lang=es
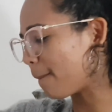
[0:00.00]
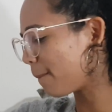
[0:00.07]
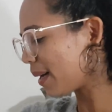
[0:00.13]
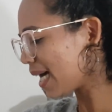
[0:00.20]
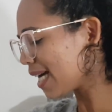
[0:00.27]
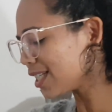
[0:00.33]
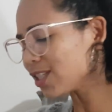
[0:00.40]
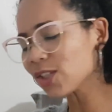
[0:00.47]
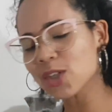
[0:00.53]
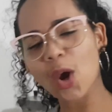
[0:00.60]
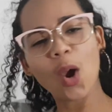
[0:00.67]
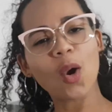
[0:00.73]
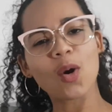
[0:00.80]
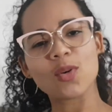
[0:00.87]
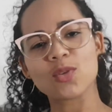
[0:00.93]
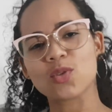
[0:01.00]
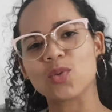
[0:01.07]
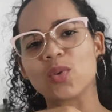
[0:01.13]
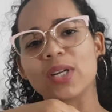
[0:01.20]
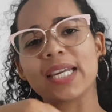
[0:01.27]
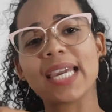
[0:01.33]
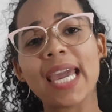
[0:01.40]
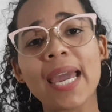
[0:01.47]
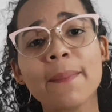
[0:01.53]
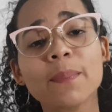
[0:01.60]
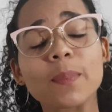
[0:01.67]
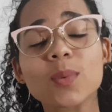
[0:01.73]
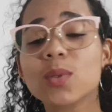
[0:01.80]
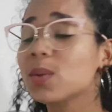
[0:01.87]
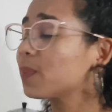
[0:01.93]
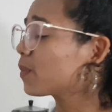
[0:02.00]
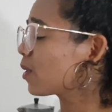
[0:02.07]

panchos con su ketchup,